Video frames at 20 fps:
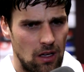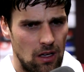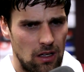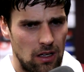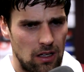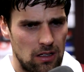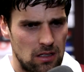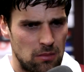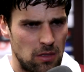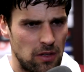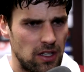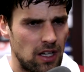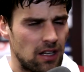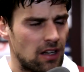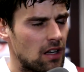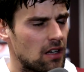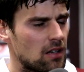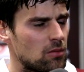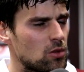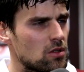ja, sind wir wieder in
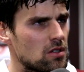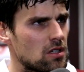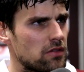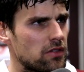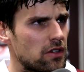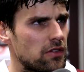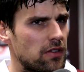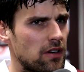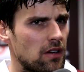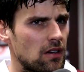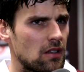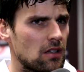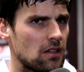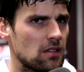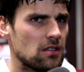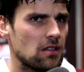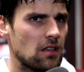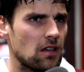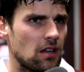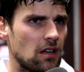alte Muster verfallen,
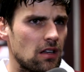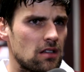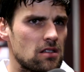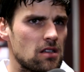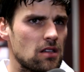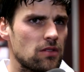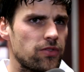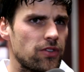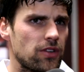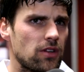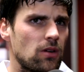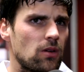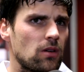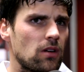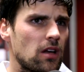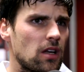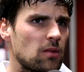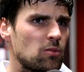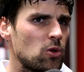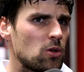dass da kein Selbstvertrauen,
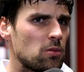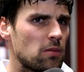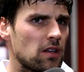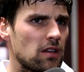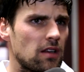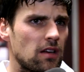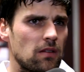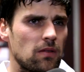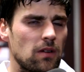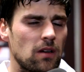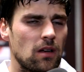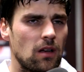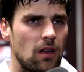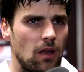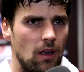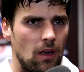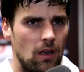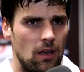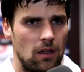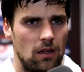kein Mut mehr da war.
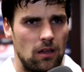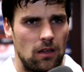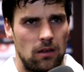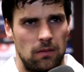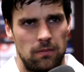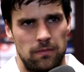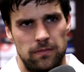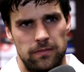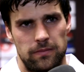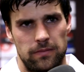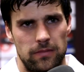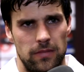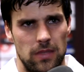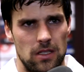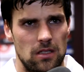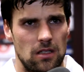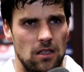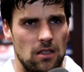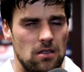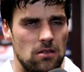Ähm,
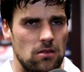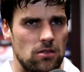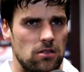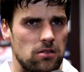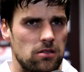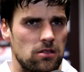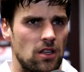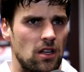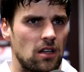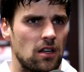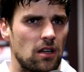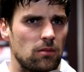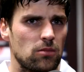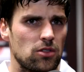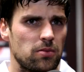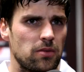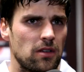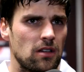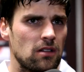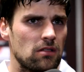was ich jetzt so schnell nach dem
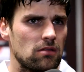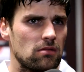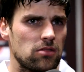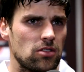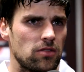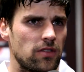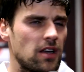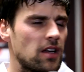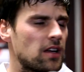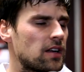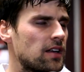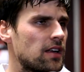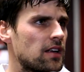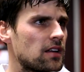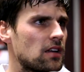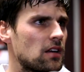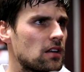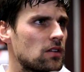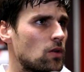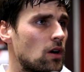Spiel schwer
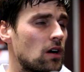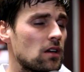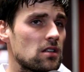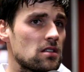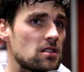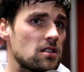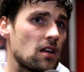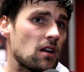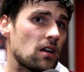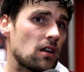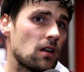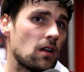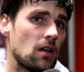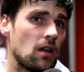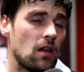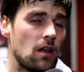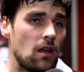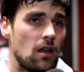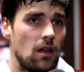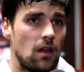erklären kann, woran das lag.
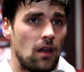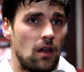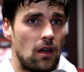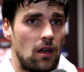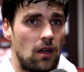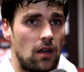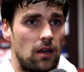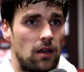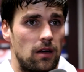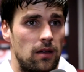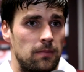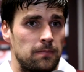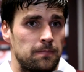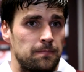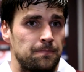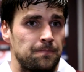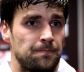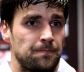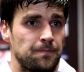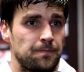
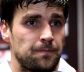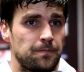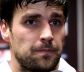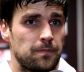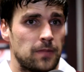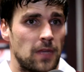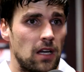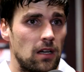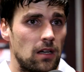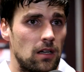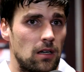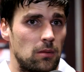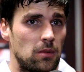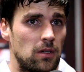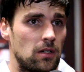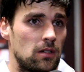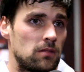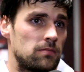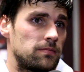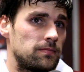Ähm, ja,
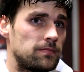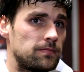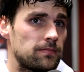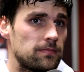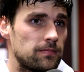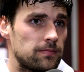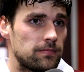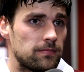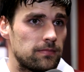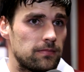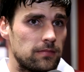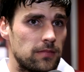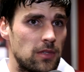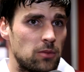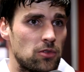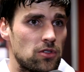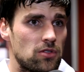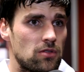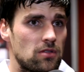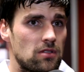aber wir
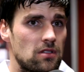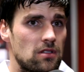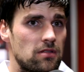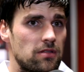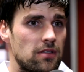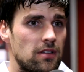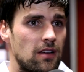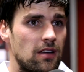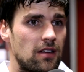müssen uns das wieder